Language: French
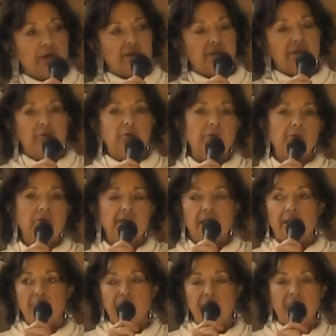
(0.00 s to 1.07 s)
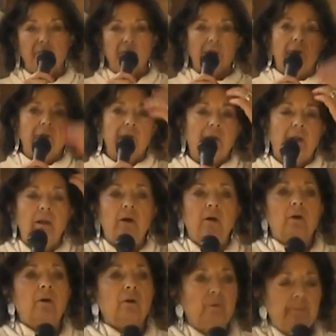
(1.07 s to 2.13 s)
je dis coucou, salut.
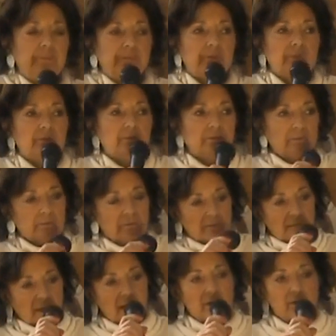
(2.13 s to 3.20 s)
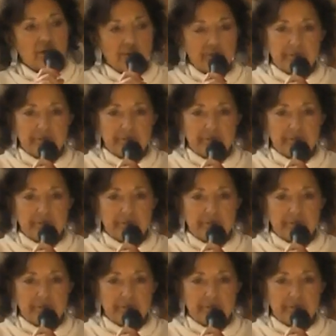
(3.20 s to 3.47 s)
Alors, euh, alors.